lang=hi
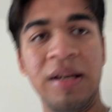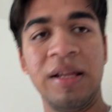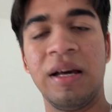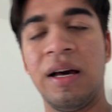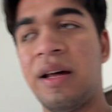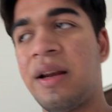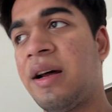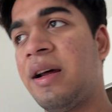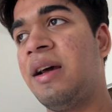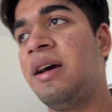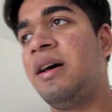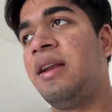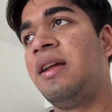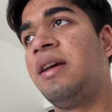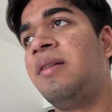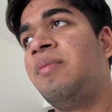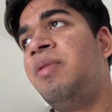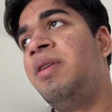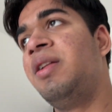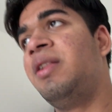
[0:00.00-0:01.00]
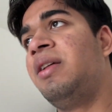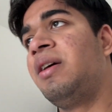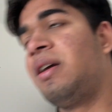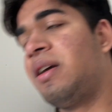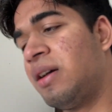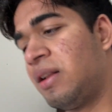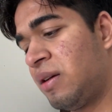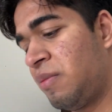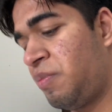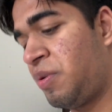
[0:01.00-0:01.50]
नहीं आ रहा यार ये बड़ी
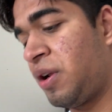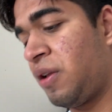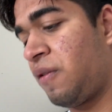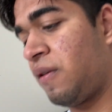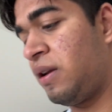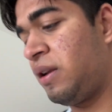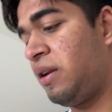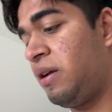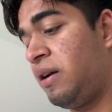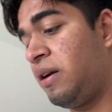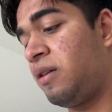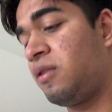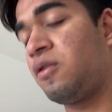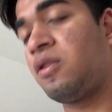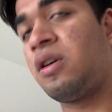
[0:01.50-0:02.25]
दिक्कत है प्रेस वाला नहीं आएगा तो